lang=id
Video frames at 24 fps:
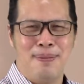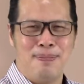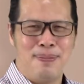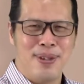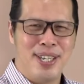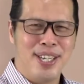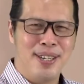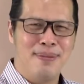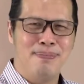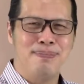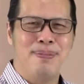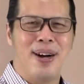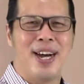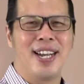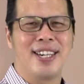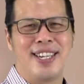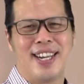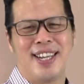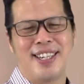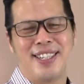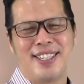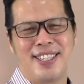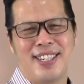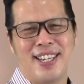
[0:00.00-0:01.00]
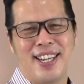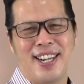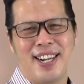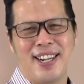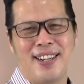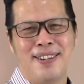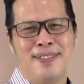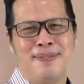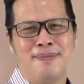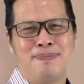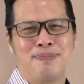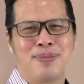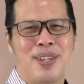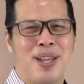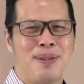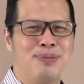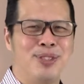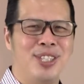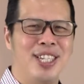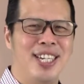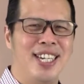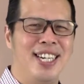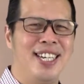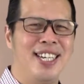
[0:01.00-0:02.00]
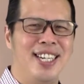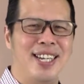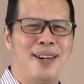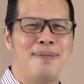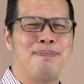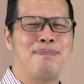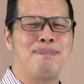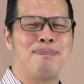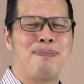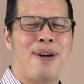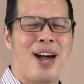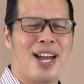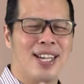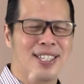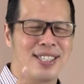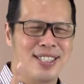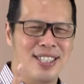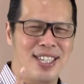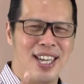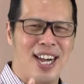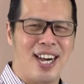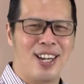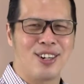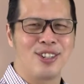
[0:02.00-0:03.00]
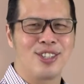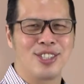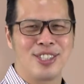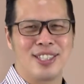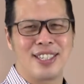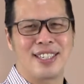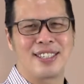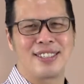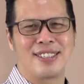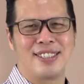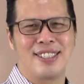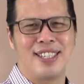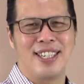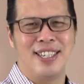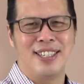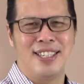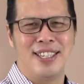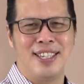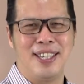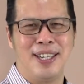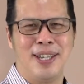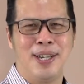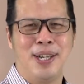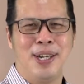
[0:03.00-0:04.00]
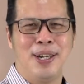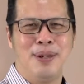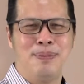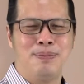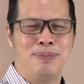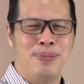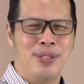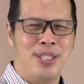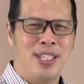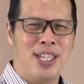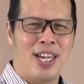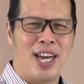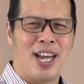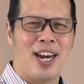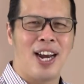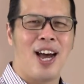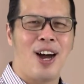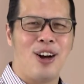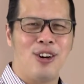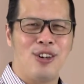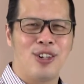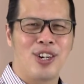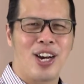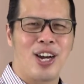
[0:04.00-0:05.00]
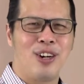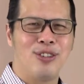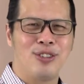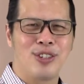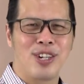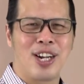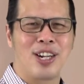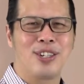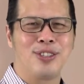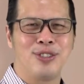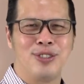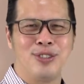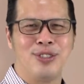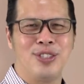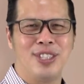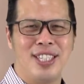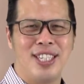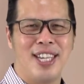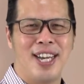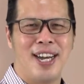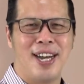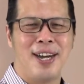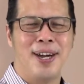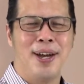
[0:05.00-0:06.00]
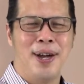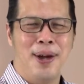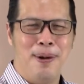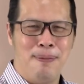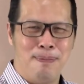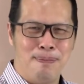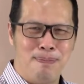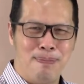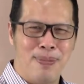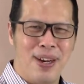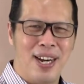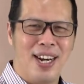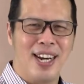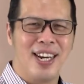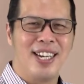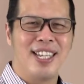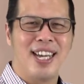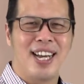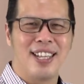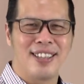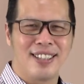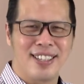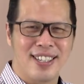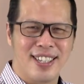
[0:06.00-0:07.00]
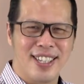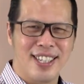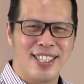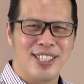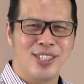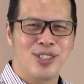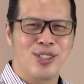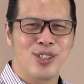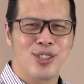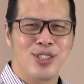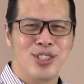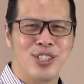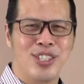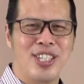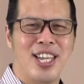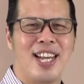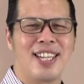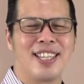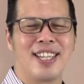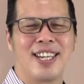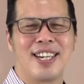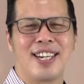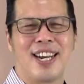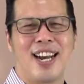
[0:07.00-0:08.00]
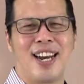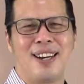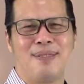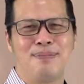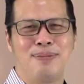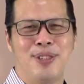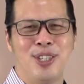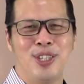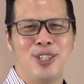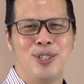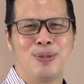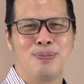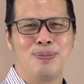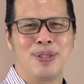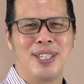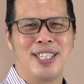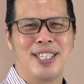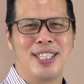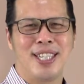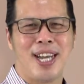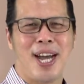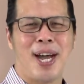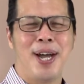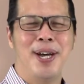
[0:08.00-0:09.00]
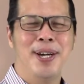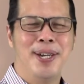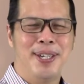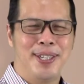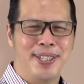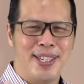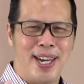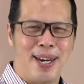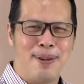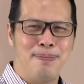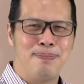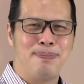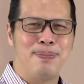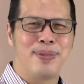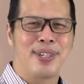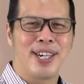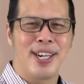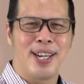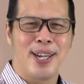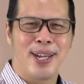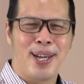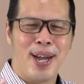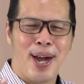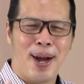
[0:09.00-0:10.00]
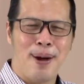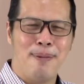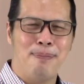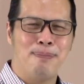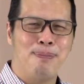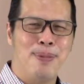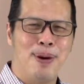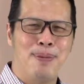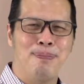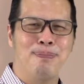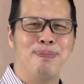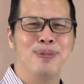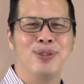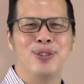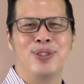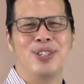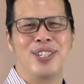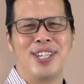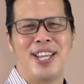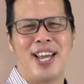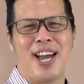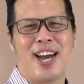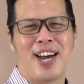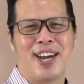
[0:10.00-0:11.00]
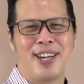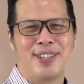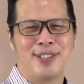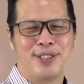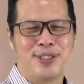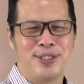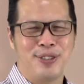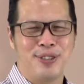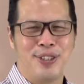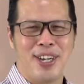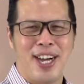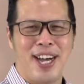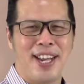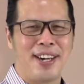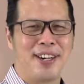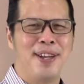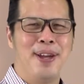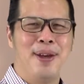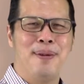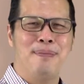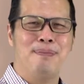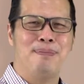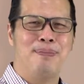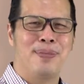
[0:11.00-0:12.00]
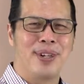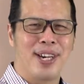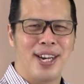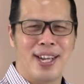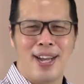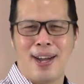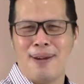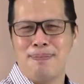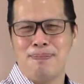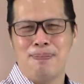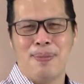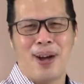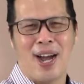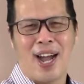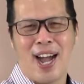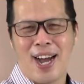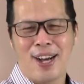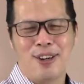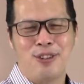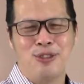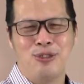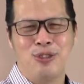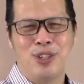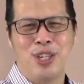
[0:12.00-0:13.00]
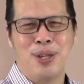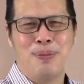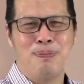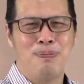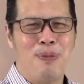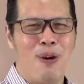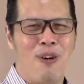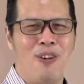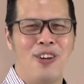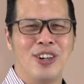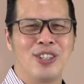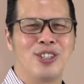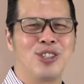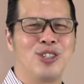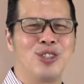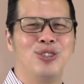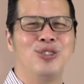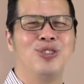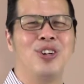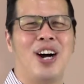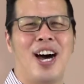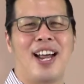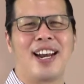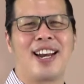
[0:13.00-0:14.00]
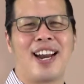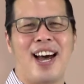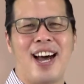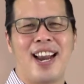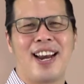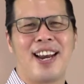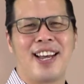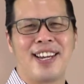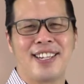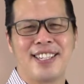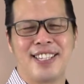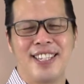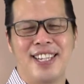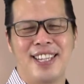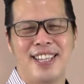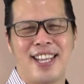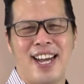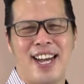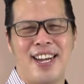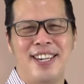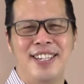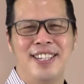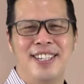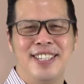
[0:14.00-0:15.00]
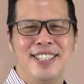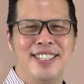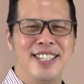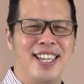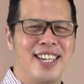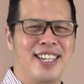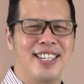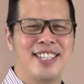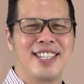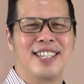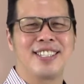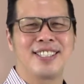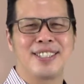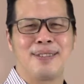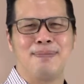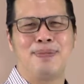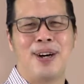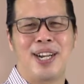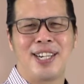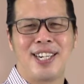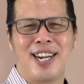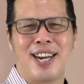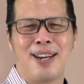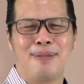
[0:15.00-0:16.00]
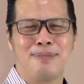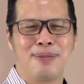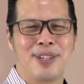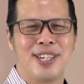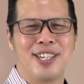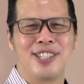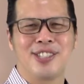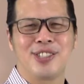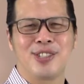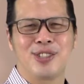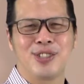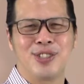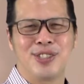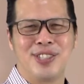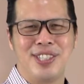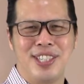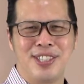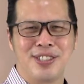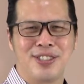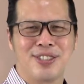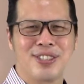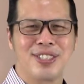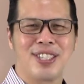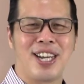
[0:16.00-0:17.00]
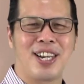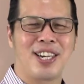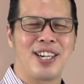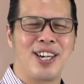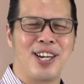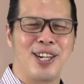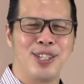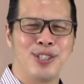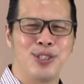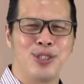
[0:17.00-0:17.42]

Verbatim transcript: menyembah Daniel. Namun ini yang pasti harus terjadi. Biarlah orang-orang dunia melihat Kristus nyata dalam hidup kita dan mereka memuliakan Tuhan. Mereka mengakui bahwa Tuhan Allah kita yang kita sembah dalam Kristus Yesus adalah